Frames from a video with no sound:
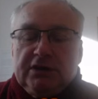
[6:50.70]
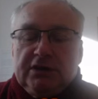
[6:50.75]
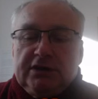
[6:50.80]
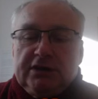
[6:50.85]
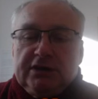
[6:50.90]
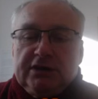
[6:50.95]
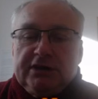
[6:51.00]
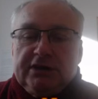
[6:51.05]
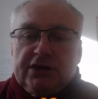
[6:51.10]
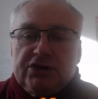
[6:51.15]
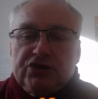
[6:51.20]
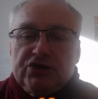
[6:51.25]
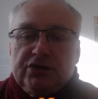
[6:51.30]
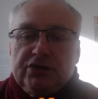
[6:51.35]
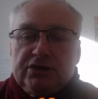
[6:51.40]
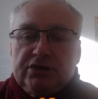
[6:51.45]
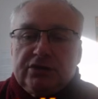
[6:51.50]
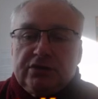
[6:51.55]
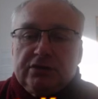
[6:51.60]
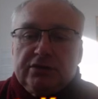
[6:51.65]
Jednakże
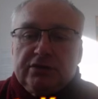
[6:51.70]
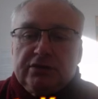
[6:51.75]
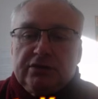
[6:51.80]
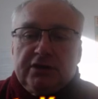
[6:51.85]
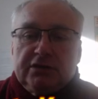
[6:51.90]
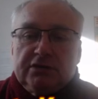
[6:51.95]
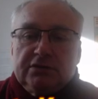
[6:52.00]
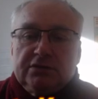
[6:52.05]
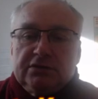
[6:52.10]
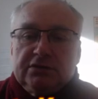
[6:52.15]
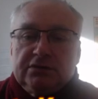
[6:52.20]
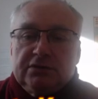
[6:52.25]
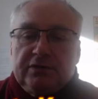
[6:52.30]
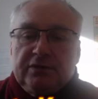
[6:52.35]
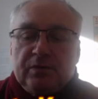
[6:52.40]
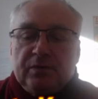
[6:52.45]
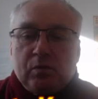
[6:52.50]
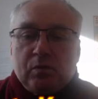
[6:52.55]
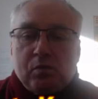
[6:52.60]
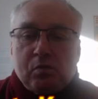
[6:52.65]
no trudno
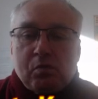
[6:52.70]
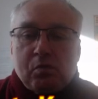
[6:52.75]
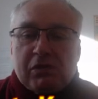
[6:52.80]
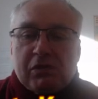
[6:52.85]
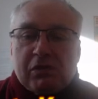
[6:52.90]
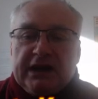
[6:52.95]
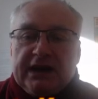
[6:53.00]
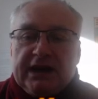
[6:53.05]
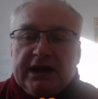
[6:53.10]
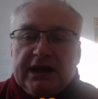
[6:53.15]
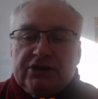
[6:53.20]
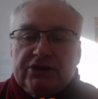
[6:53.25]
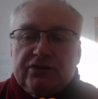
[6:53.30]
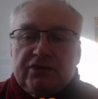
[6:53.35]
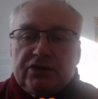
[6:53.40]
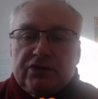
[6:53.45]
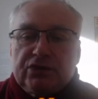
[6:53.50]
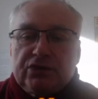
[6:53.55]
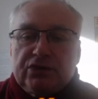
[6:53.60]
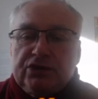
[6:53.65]
grać w
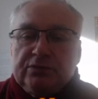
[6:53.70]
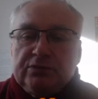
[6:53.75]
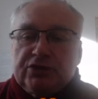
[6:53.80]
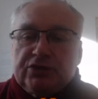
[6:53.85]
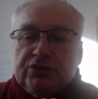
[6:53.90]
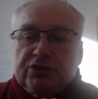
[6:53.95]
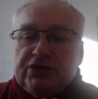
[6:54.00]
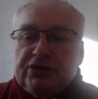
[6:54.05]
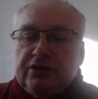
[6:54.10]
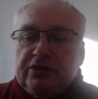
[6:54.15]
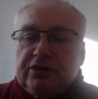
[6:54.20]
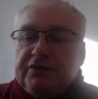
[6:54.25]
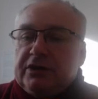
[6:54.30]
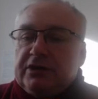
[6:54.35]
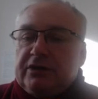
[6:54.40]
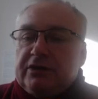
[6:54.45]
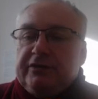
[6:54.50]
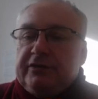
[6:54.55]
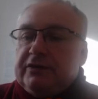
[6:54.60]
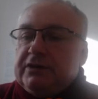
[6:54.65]
krótkim czasie
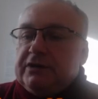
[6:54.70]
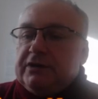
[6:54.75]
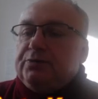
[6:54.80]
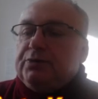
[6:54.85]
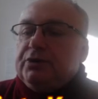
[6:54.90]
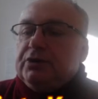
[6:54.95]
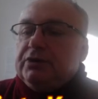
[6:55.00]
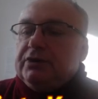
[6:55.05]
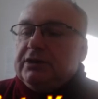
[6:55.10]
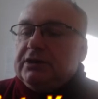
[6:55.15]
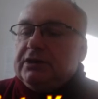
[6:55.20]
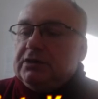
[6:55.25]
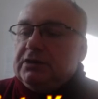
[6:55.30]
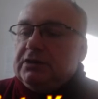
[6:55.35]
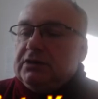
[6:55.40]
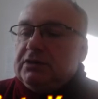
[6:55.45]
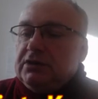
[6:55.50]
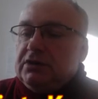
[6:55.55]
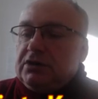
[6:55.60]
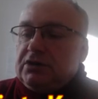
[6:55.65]
ofiarowywać piona,
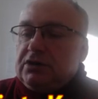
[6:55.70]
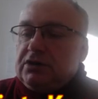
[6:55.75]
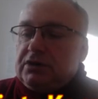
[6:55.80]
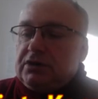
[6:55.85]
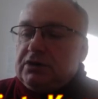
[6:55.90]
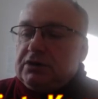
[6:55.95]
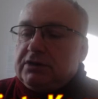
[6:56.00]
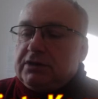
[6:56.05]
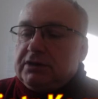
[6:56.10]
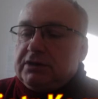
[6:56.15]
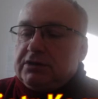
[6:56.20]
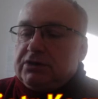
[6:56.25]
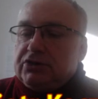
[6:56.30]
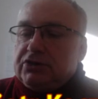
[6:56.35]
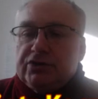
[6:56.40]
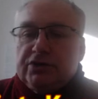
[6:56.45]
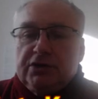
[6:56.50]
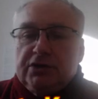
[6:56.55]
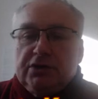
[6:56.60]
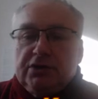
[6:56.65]
to
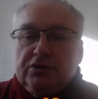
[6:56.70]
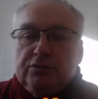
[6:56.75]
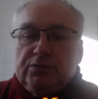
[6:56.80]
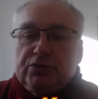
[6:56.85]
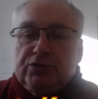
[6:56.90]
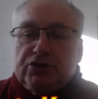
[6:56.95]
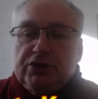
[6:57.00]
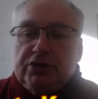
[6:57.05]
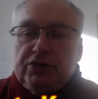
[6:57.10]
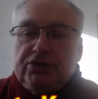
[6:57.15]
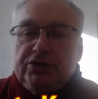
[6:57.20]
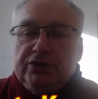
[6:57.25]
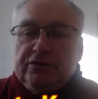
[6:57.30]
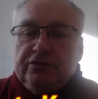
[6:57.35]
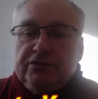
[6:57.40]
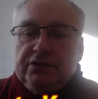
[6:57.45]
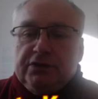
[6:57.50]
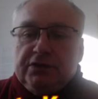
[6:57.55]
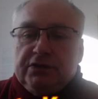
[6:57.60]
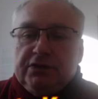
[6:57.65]
też
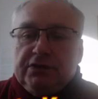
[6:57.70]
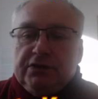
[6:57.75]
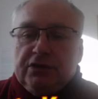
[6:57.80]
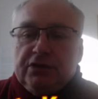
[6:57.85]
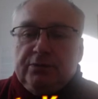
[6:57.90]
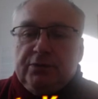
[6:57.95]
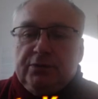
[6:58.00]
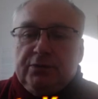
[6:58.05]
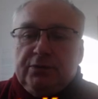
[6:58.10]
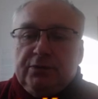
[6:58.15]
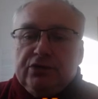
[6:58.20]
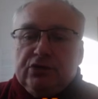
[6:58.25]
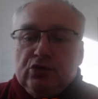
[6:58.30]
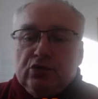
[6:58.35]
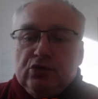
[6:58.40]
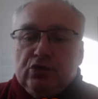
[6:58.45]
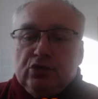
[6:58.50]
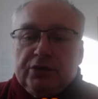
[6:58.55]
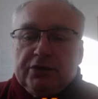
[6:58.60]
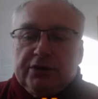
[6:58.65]
przeciwnik obronił
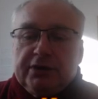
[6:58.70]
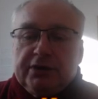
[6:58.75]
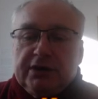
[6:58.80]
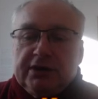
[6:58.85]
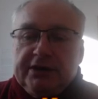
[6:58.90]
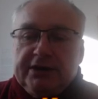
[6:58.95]
piona.